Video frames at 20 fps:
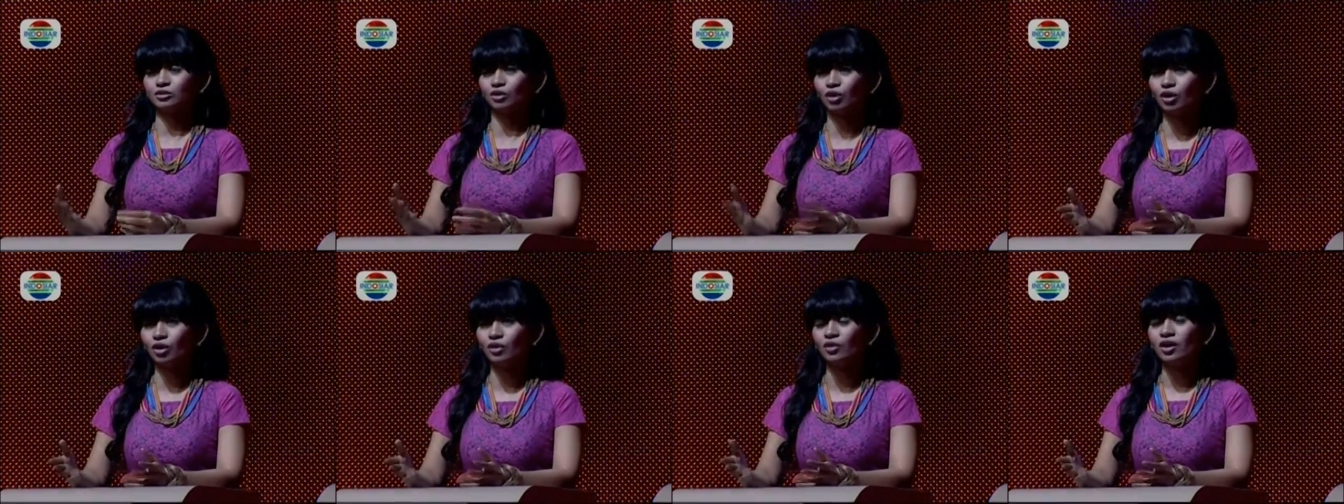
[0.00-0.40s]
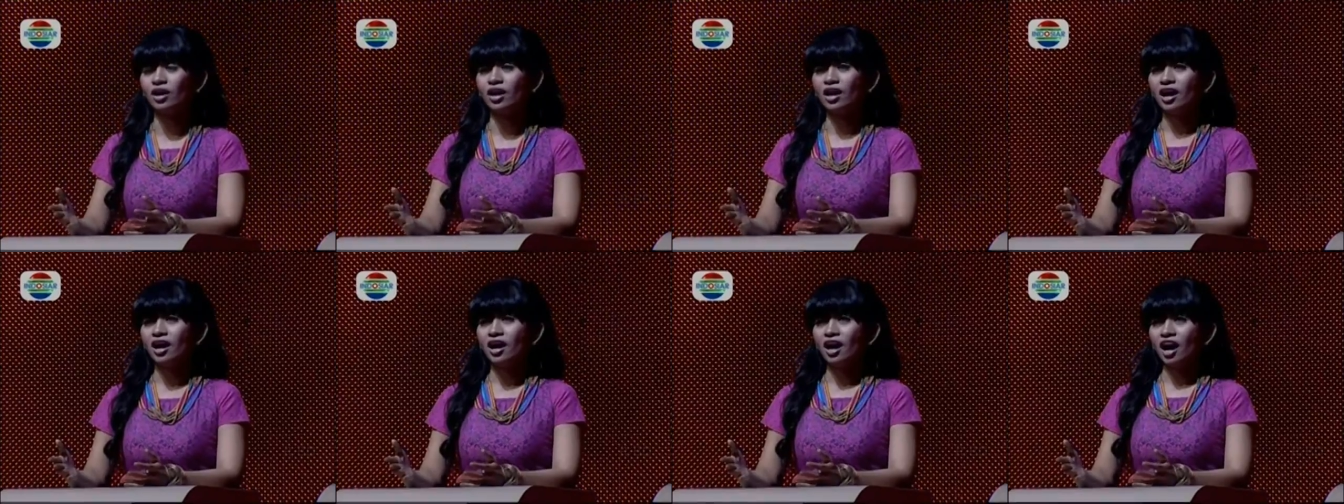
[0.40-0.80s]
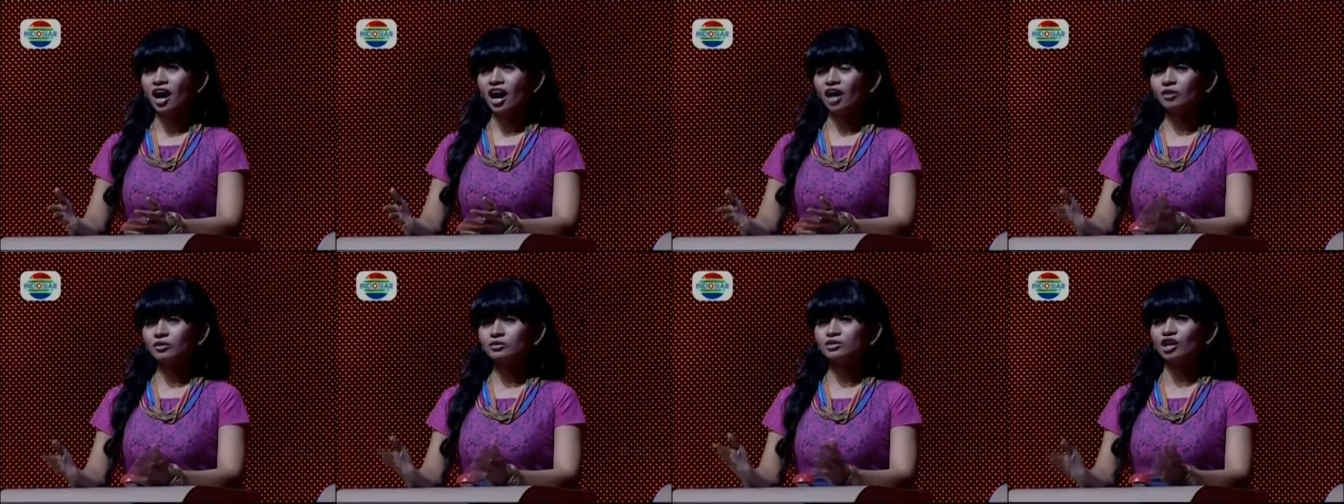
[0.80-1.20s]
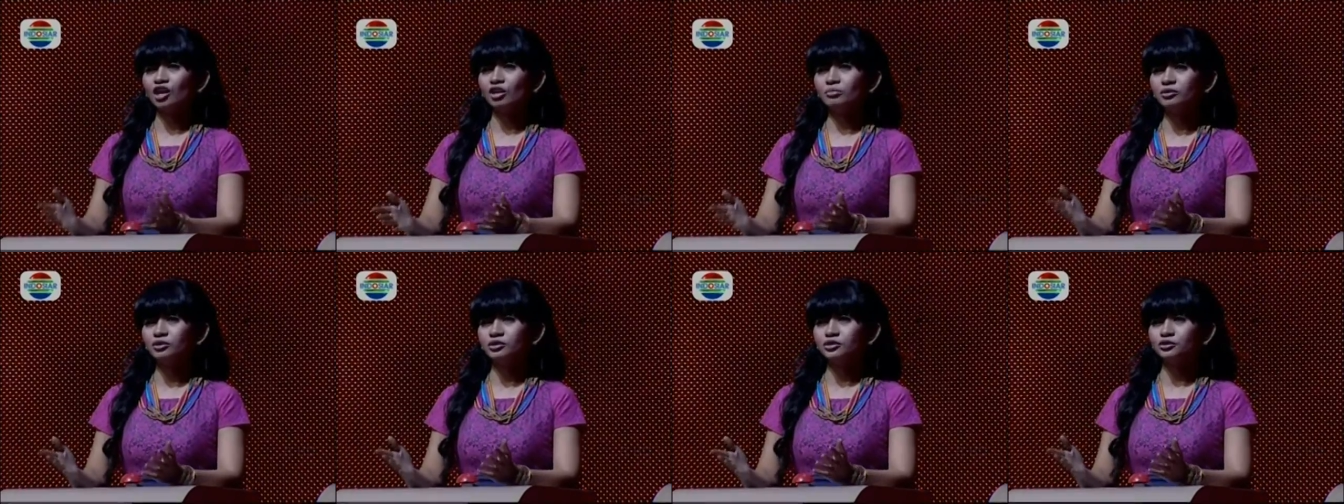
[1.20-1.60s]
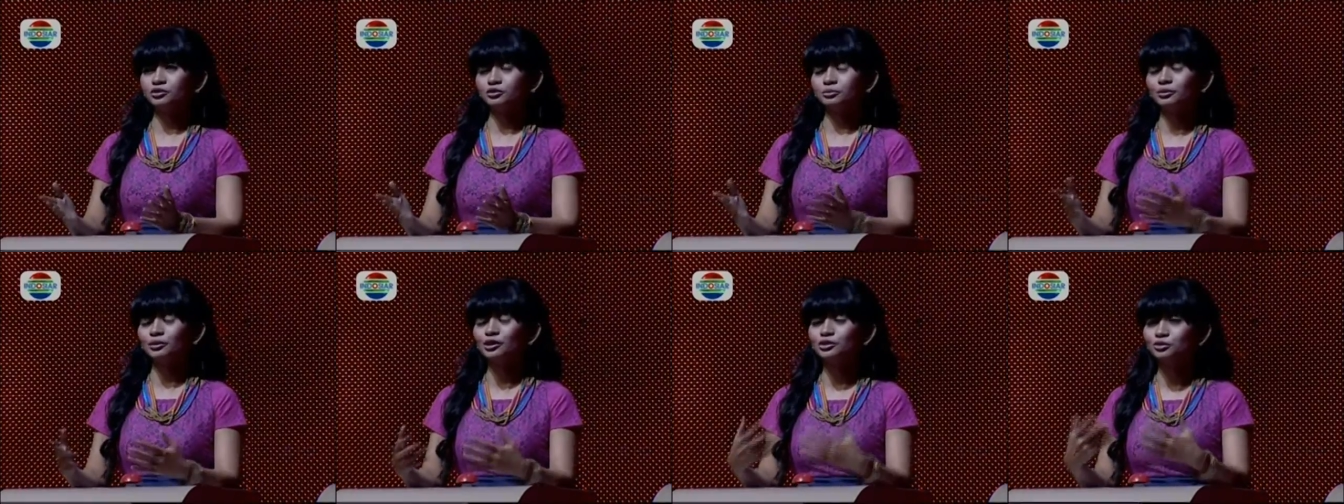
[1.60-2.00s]
So, aku selalu
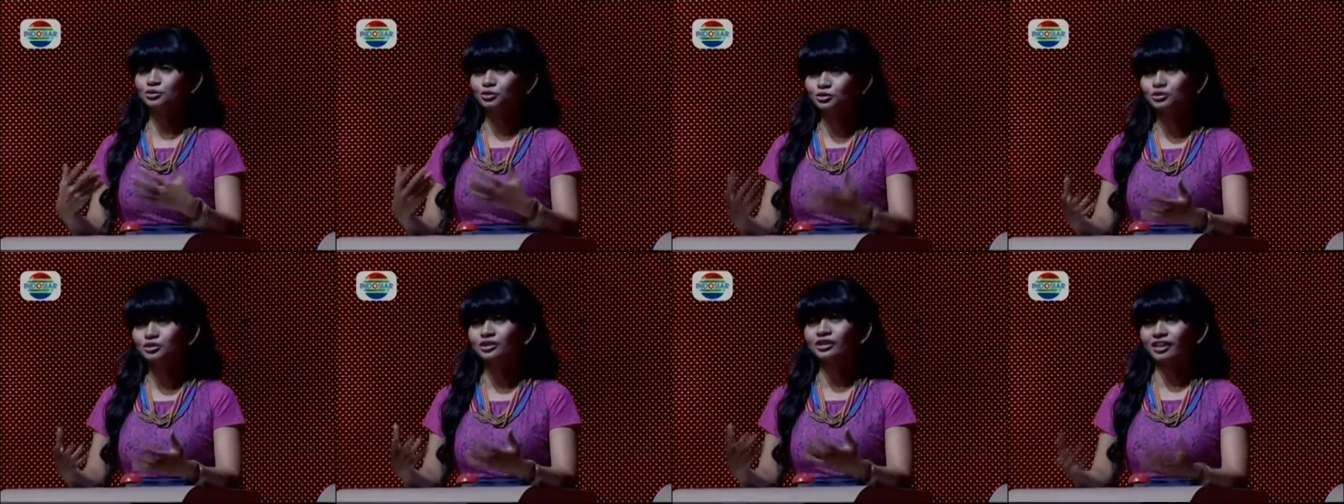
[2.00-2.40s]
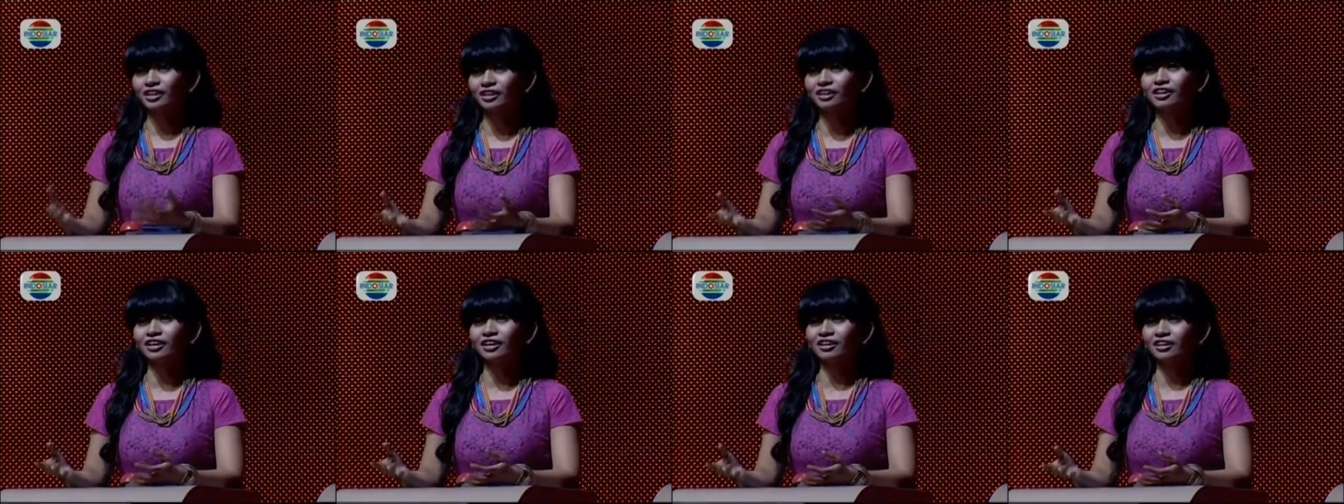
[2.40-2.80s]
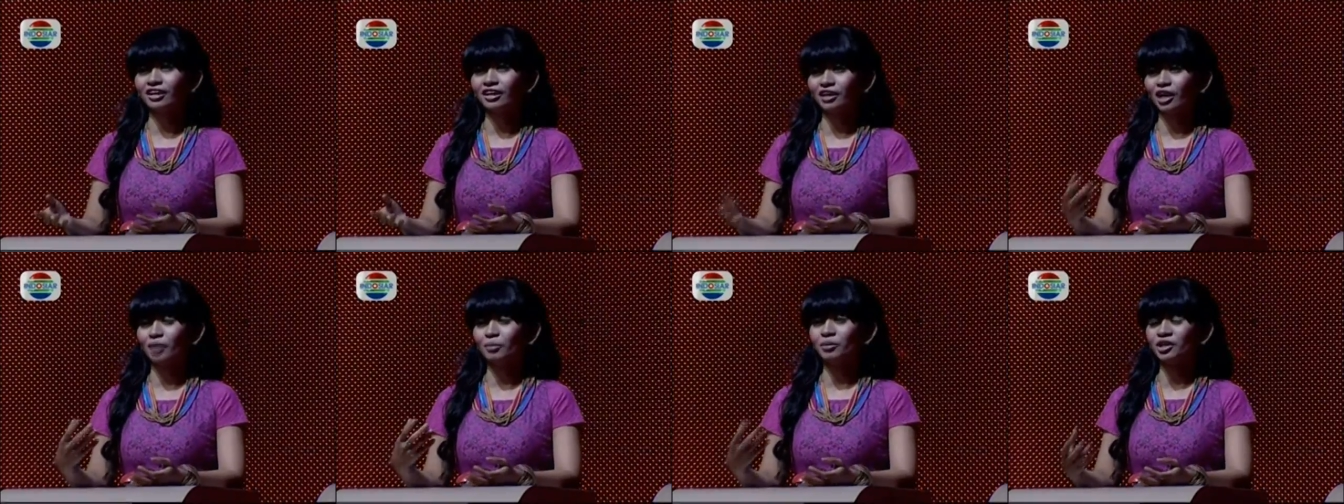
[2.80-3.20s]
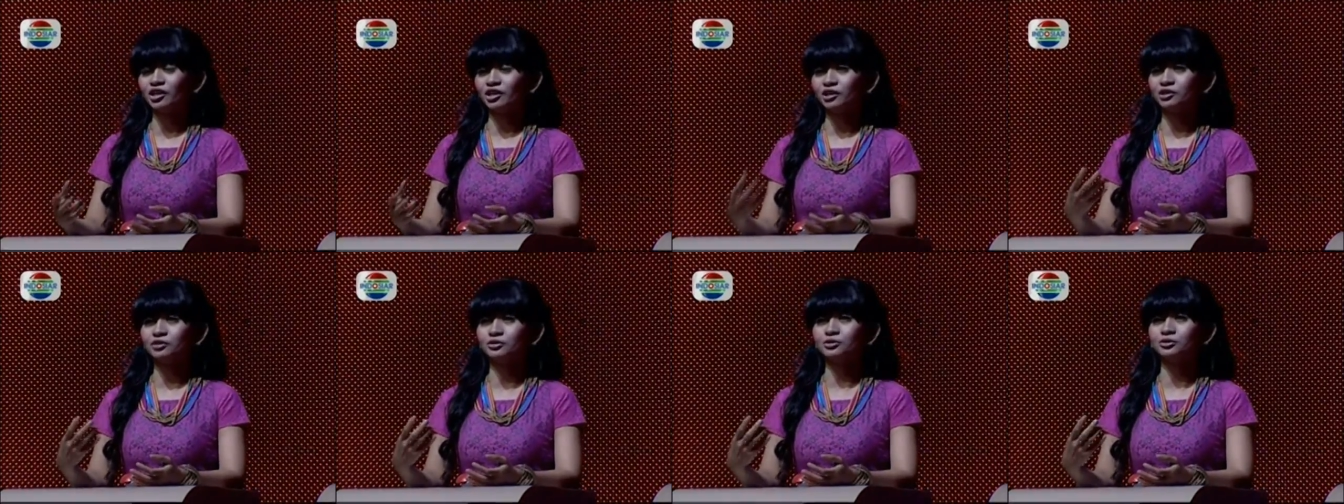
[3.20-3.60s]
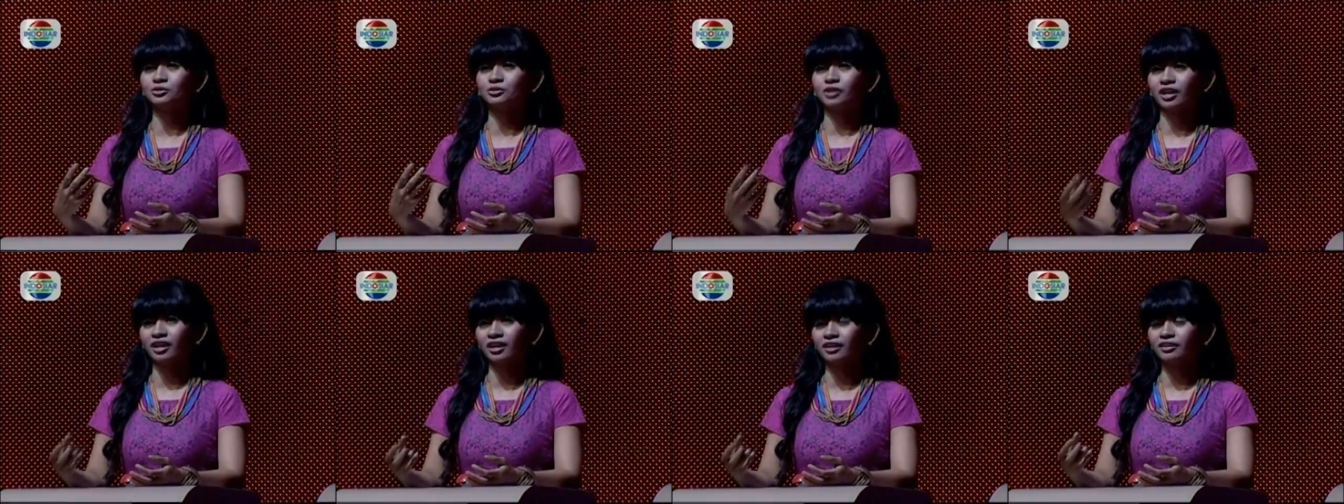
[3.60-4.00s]
menjunjung tinggi yang namanya
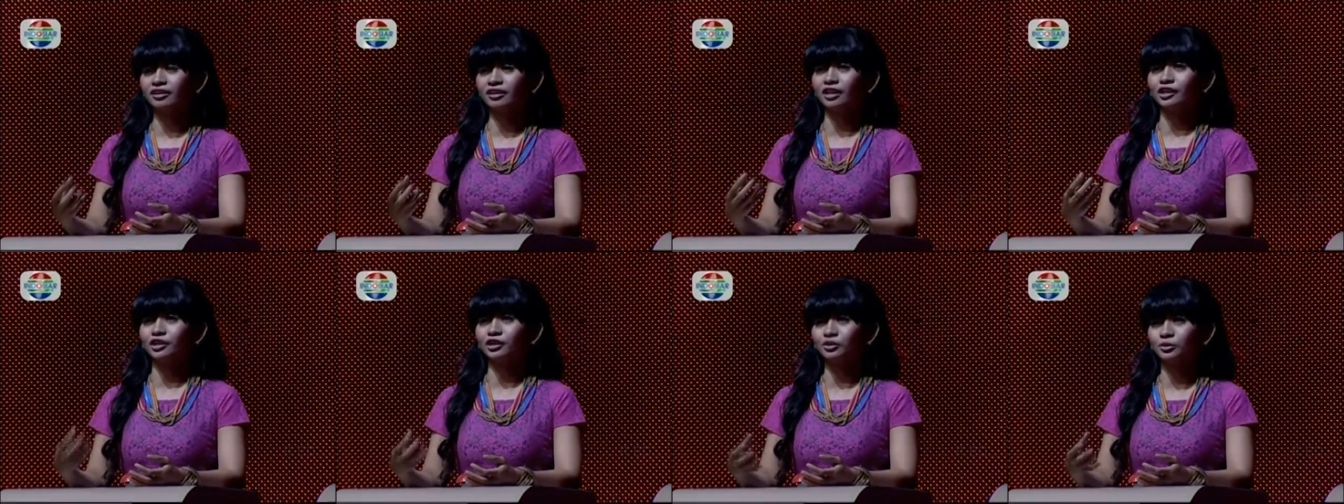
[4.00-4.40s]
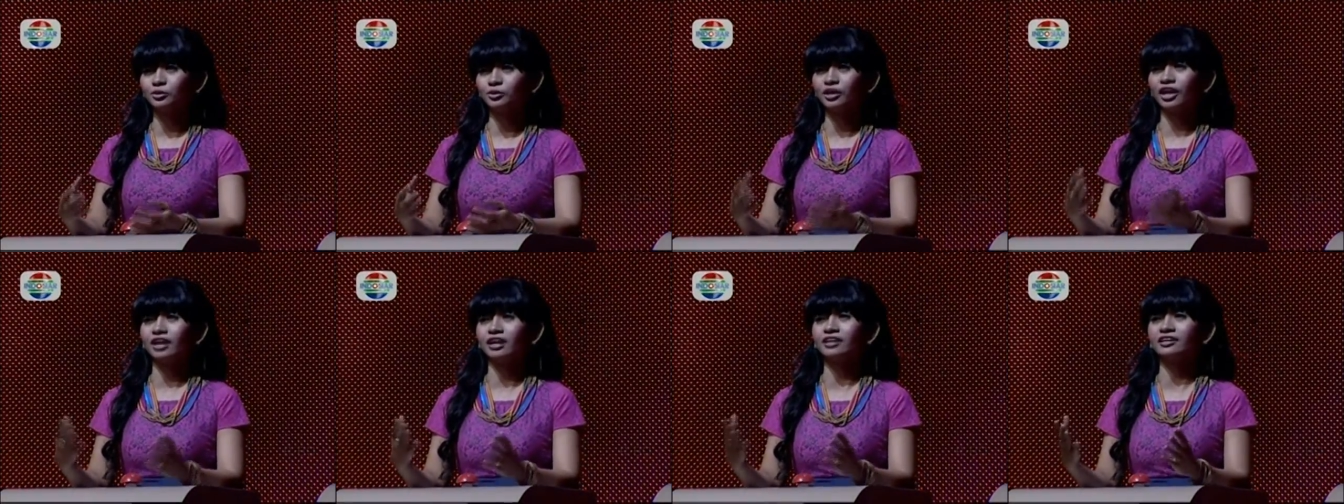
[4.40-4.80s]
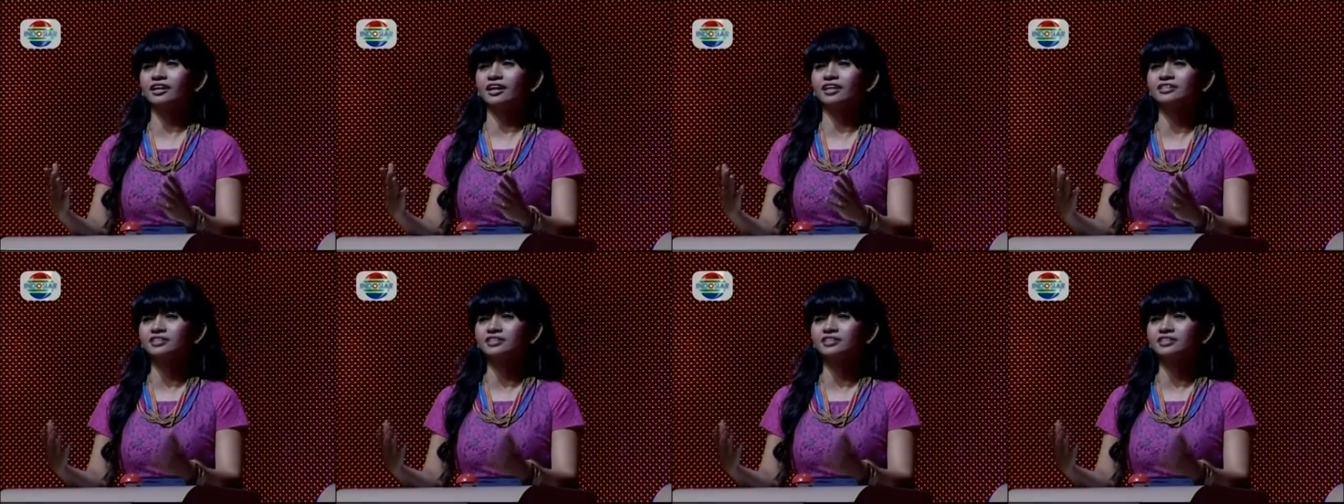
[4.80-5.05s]
kejujuran dan itu mm -hmm. yang